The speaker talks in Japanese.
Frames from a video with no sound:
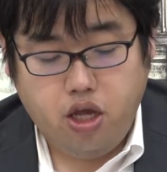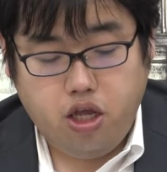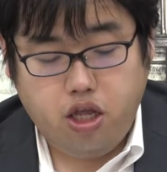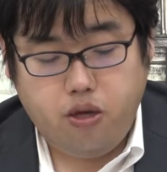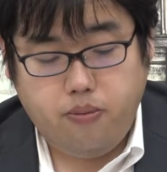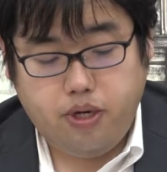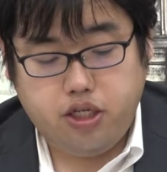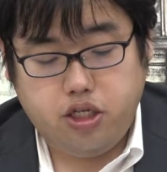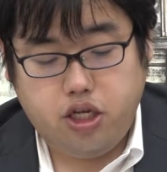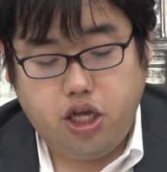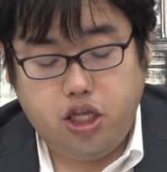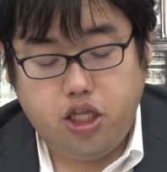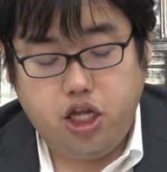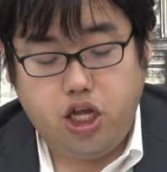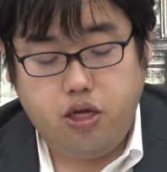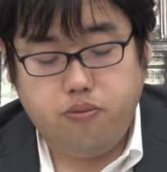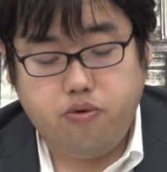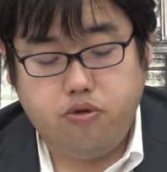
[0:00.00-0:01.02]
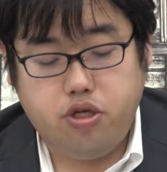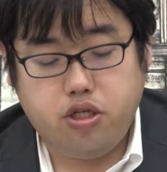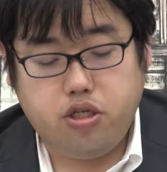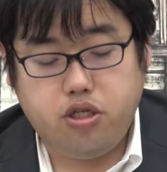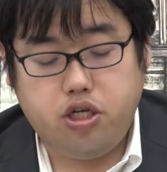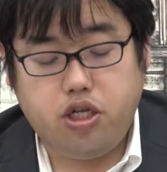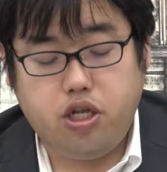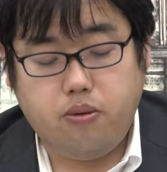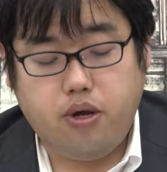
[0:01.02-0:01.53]
で、まず現代文に
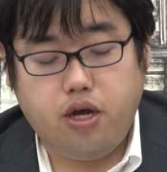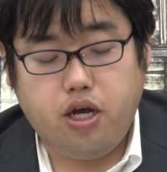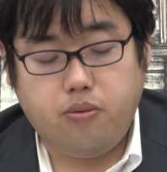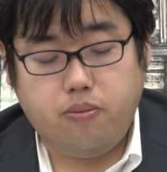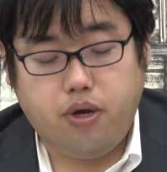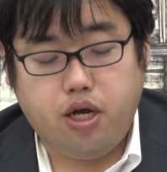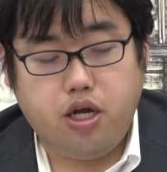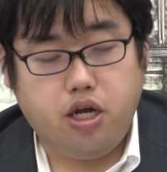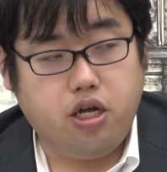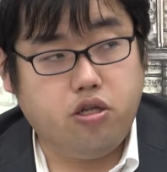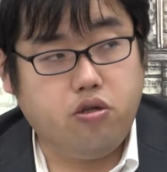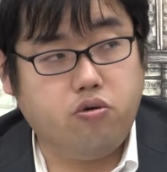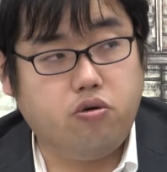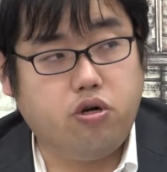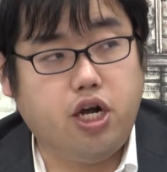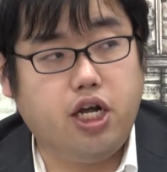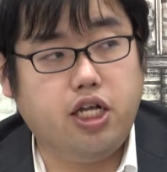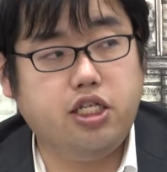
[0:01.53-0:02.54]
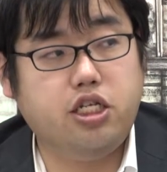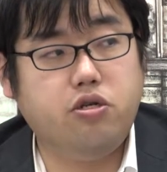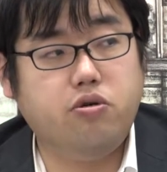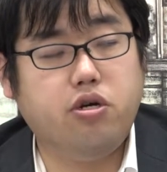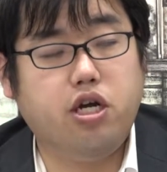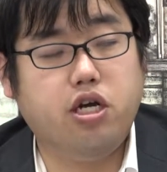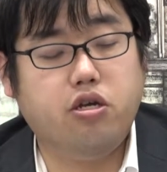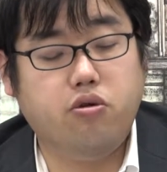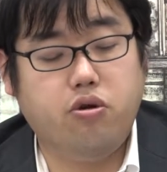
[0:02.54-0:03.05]
ついては、まあ、あの漢字
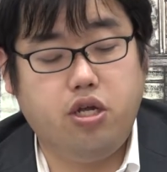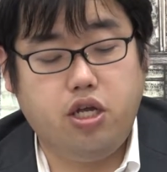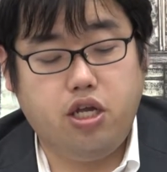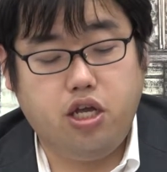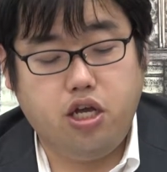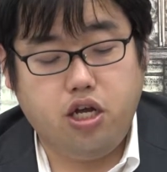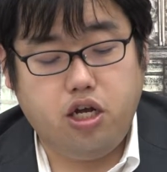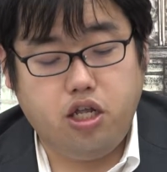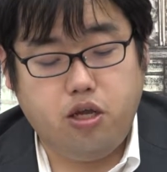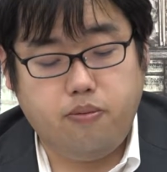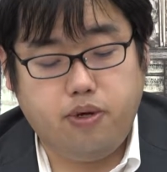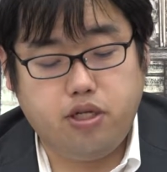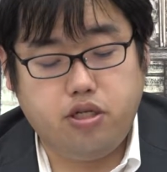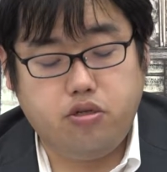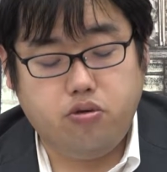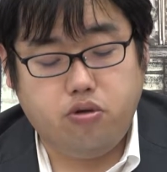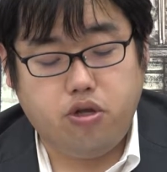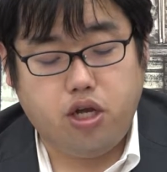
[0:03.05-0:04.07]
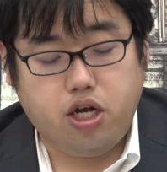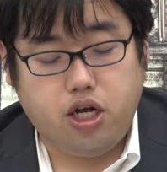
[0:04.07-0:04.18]
の書き取りが出ますので、